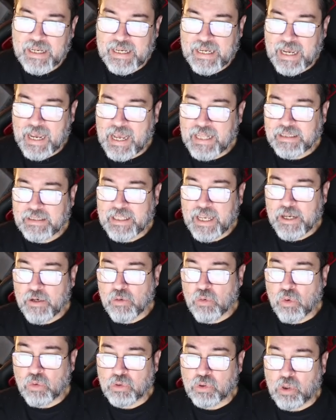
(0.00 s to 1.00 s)
Ethereum
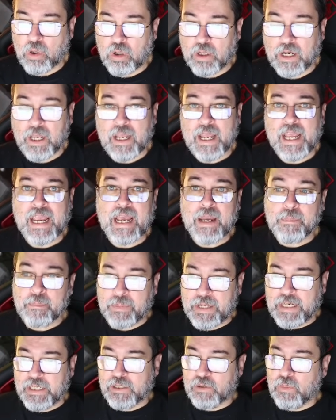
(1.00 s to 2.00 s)
com dólar é
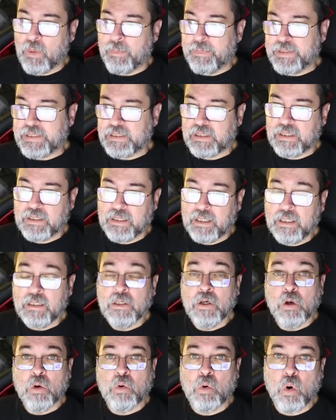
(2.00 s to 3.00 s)
apenas uma piscina
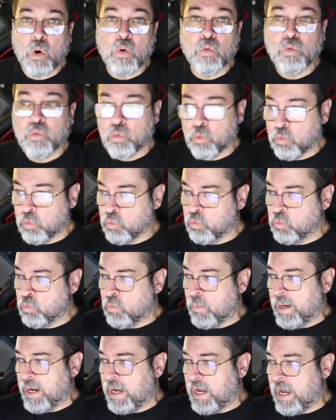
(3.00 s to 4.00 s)
com
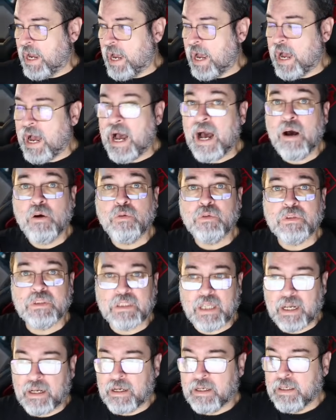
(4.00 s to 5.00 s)
uma
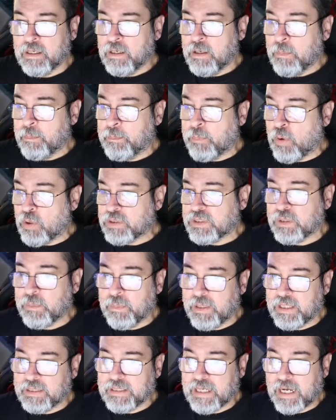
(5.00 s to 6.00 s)
alta
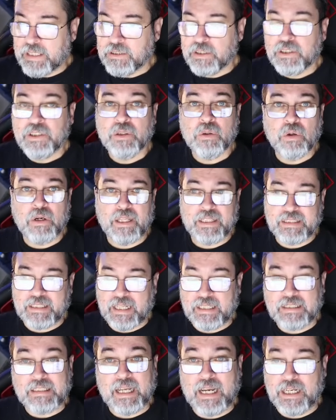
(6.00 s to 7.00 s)
possibilidade de coletar
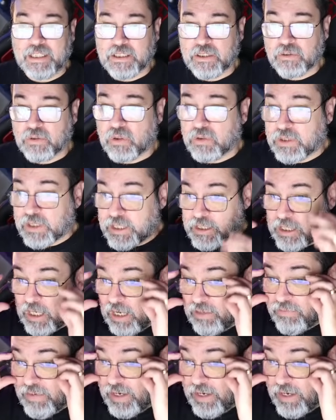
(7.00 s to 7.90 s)
taxas, ou seja, ela vai